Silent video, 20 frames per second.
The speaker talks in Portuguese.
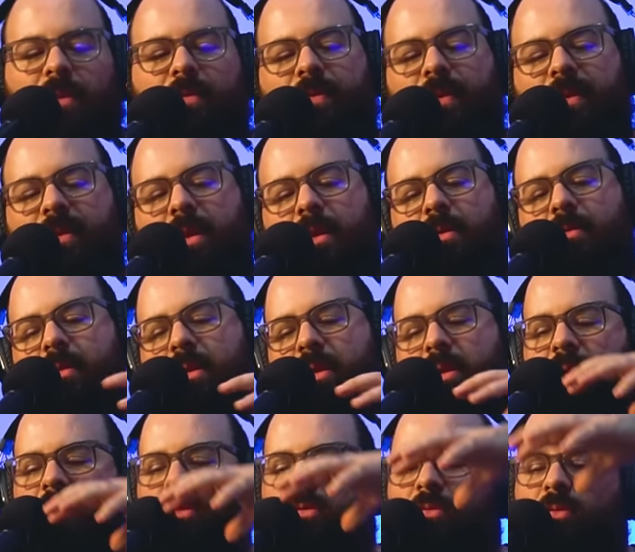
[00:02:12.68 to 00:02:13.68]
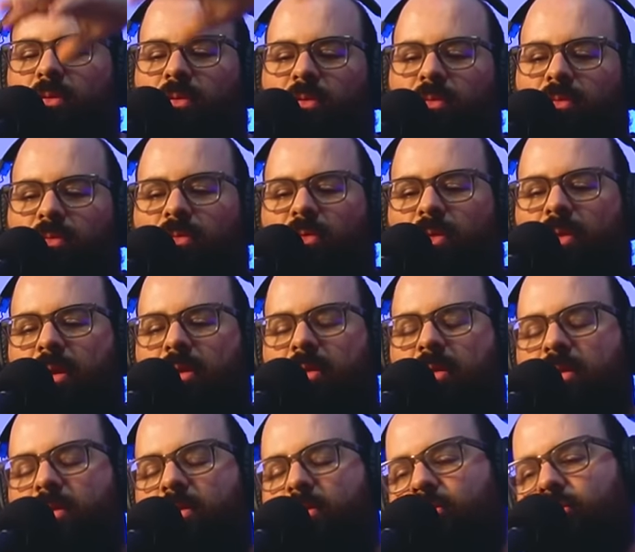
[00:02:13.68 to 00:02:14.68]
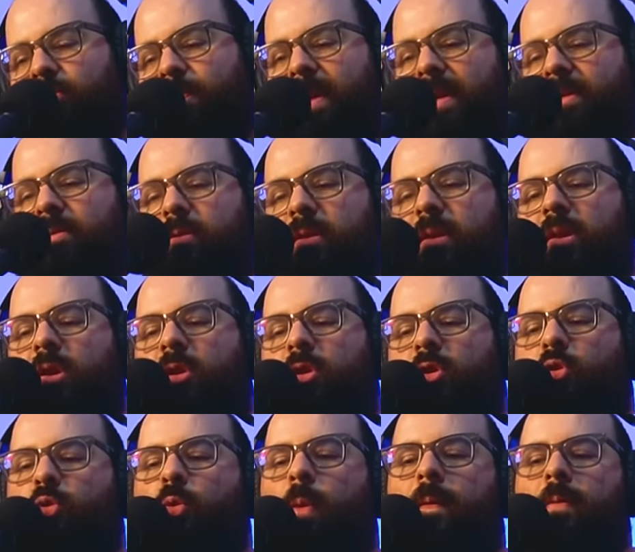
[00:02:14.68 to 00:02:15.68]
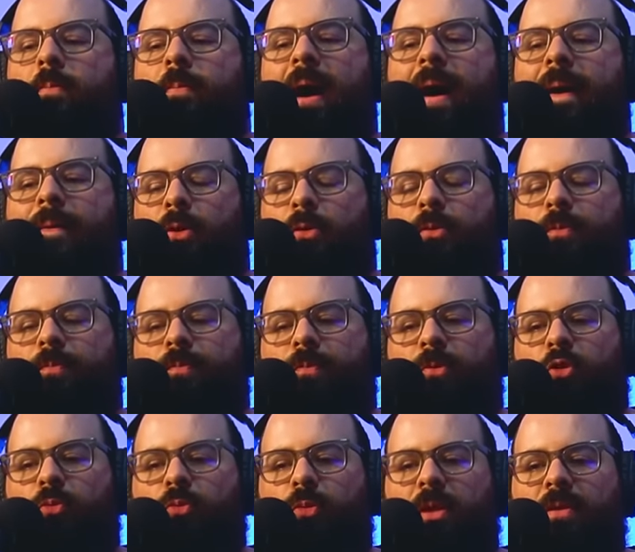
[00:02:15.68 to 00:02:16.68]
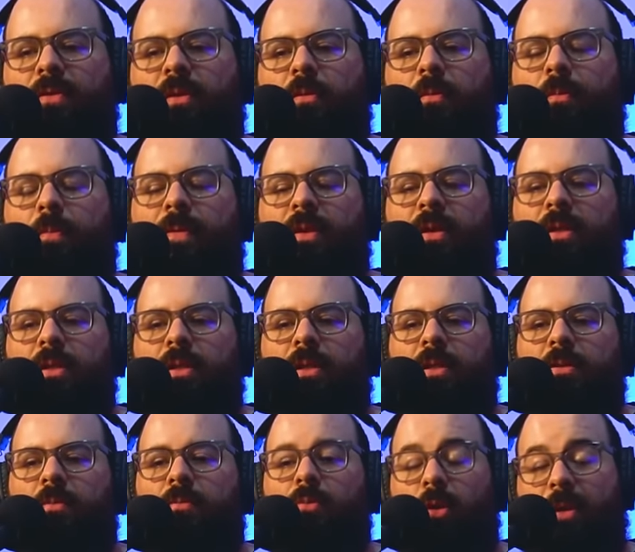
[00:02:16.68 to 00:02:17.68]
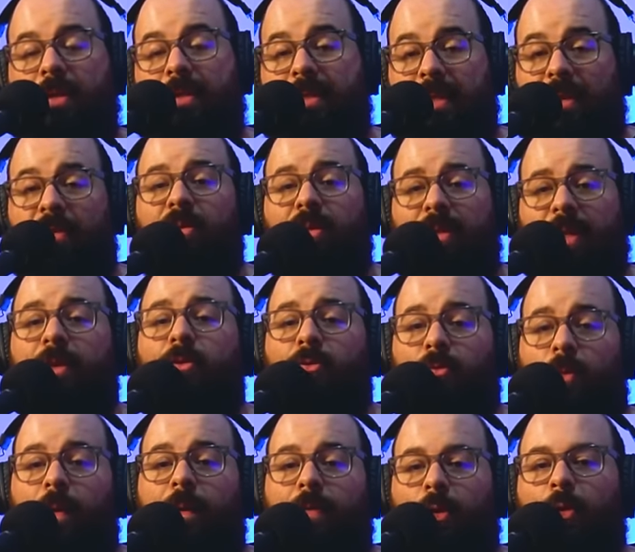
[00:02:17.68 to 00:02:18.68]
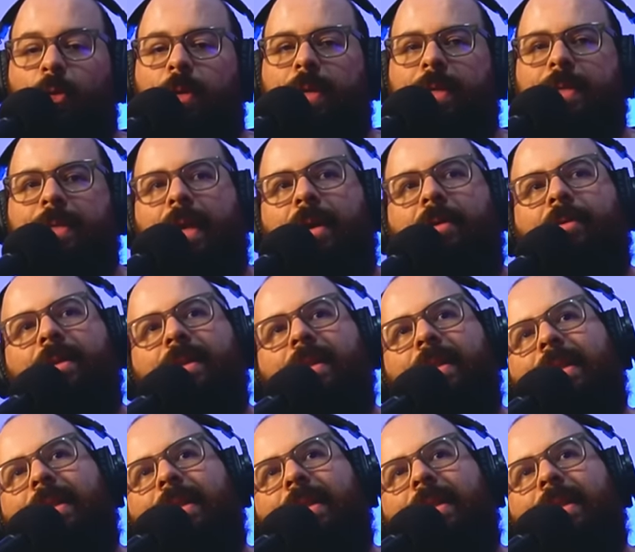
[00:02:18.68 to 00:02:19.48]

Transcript: divisão e todo, todo o espaço no armário disponível para, para o casal, né? no quarto do casal,